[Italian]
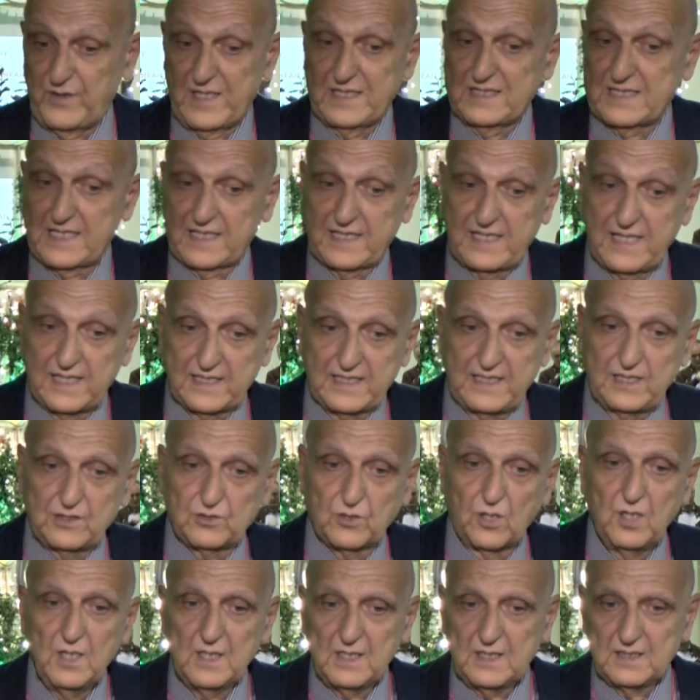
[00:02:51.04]
Fezza ha
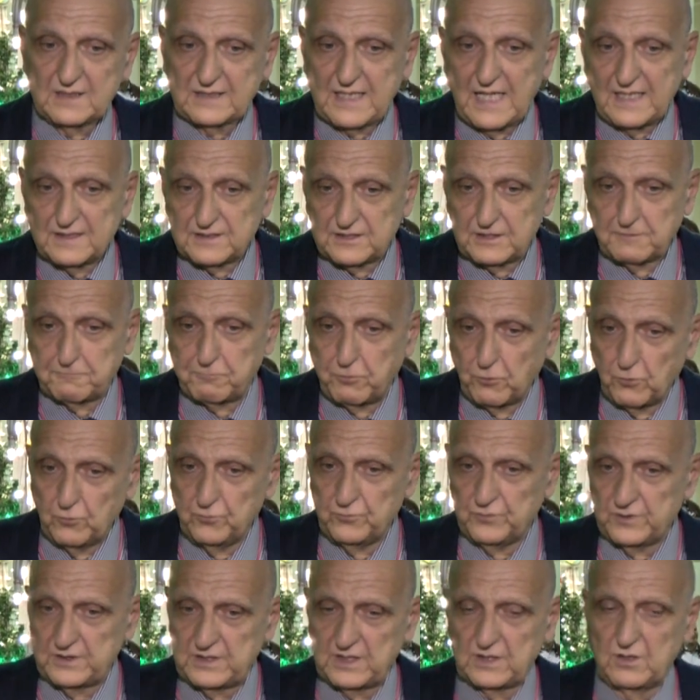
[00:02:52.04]
chiarito tanti
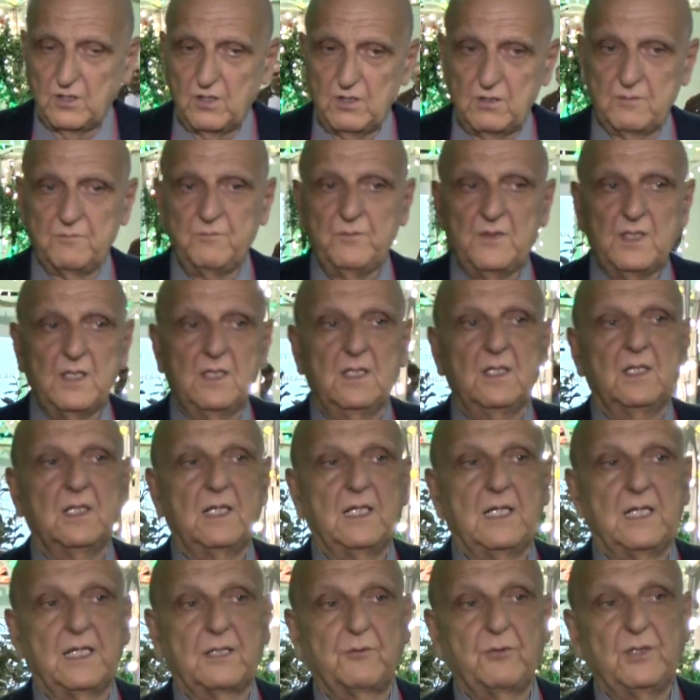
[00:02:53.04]
punti, no?
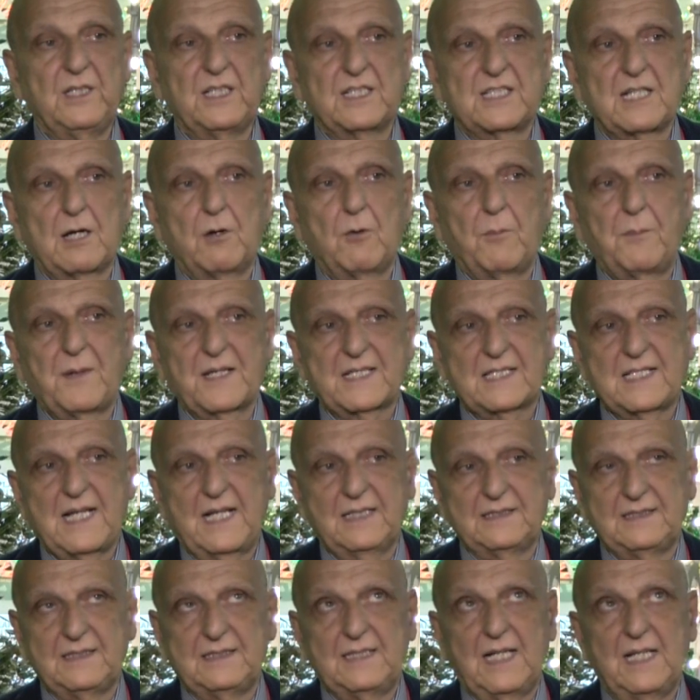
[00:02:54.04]
eh, quindi siamo
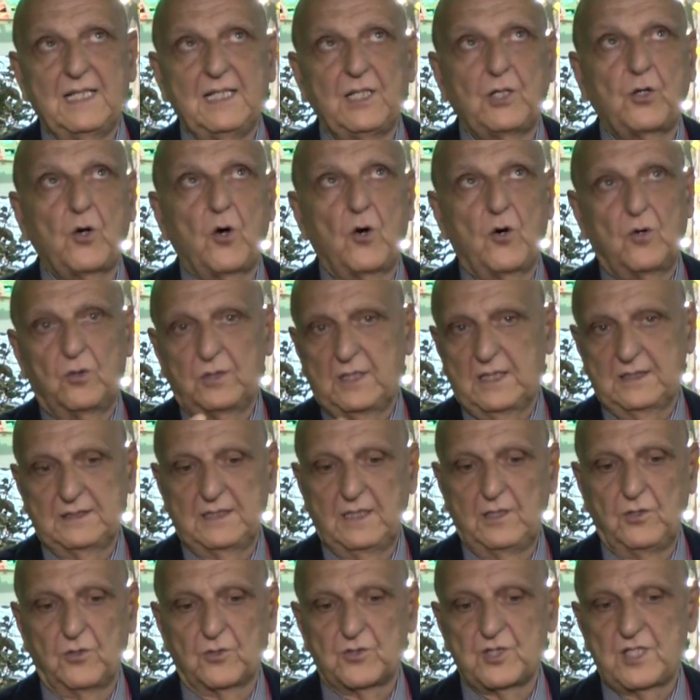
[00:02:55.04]
passati dall'icona
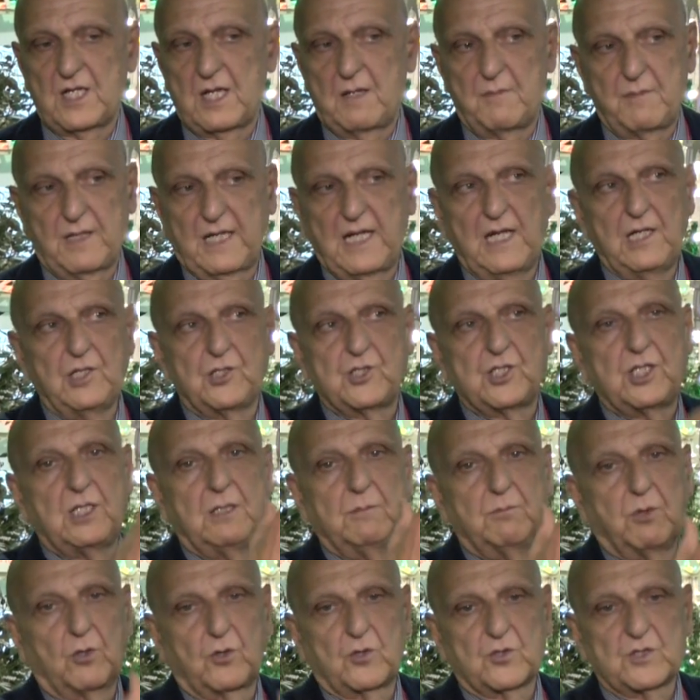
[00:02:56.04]
degli OGM, che è il
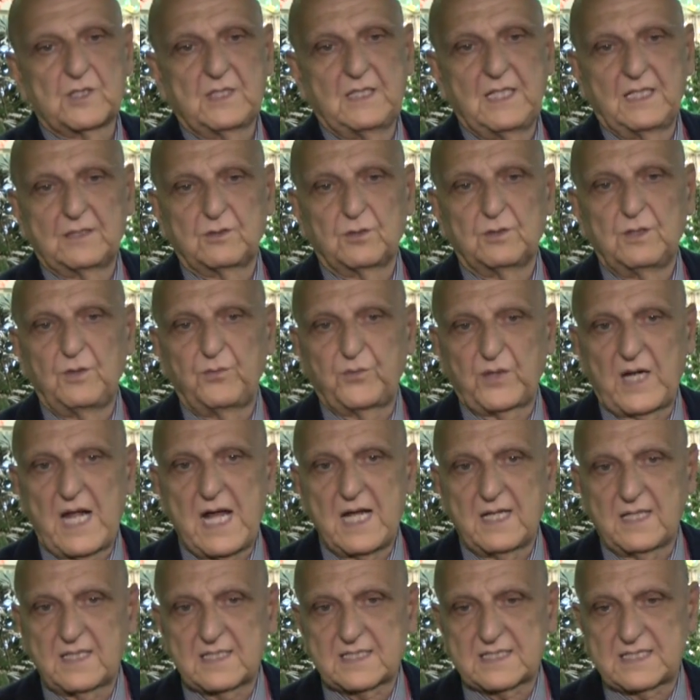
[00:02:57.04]
cibo cosiddetto di
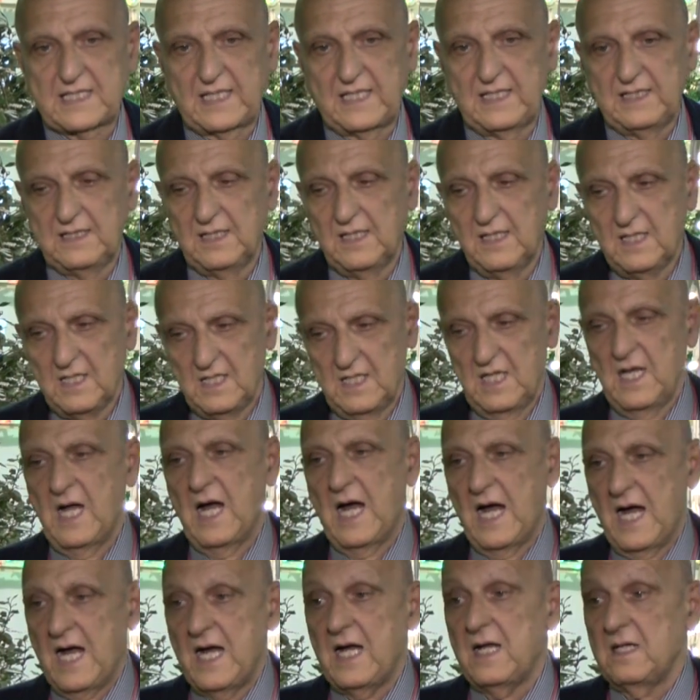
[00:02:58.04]
Frankenstein,
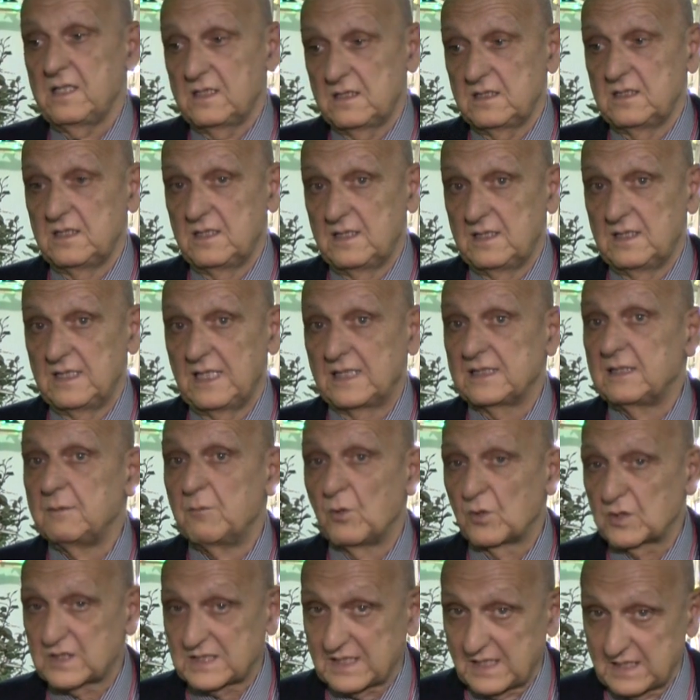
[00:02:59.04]
alla eh,
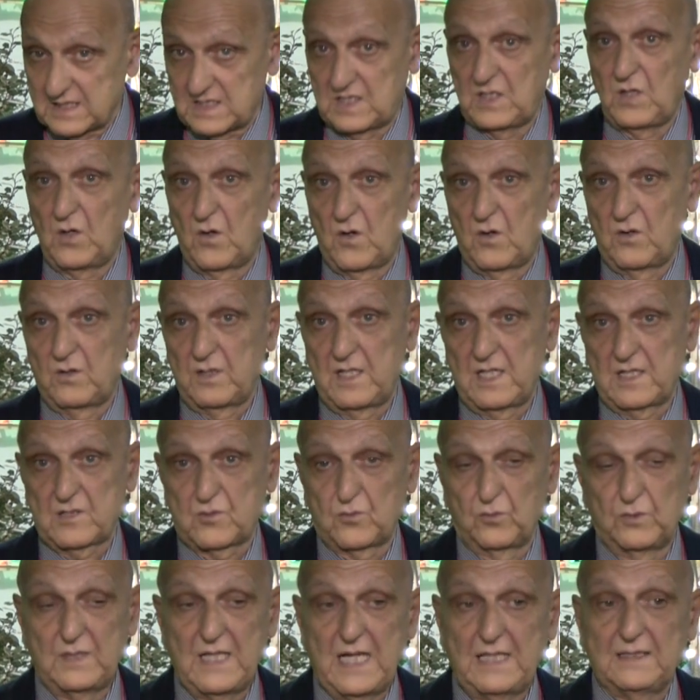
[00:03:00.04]
dimostrazione
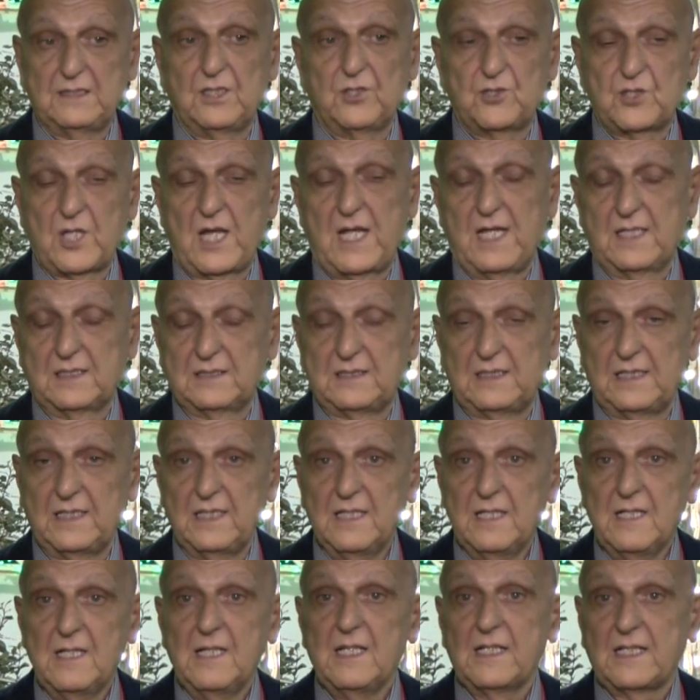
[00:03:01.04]
su dati certi
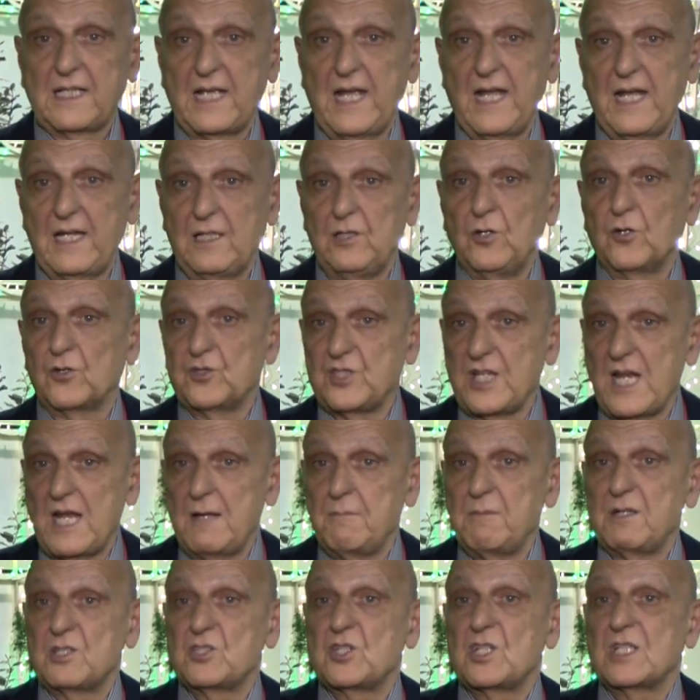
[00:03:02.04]
che gli
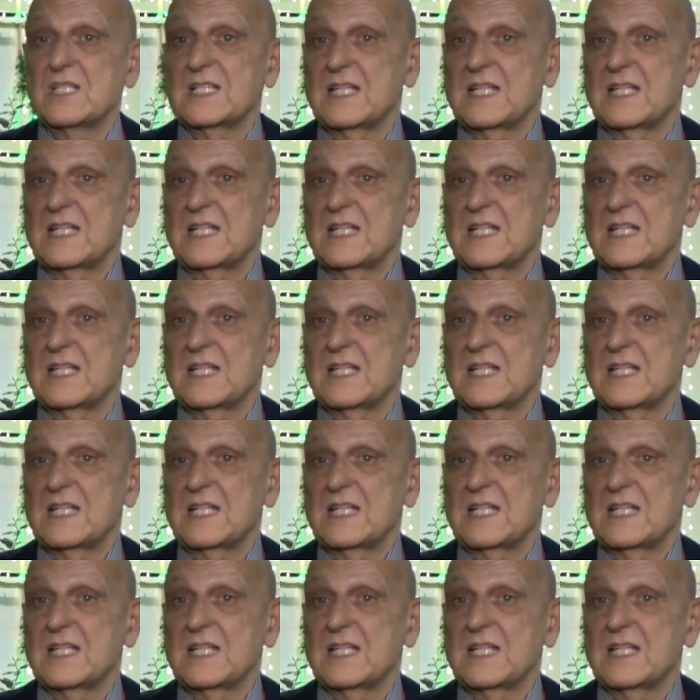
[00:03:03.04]
OGM ci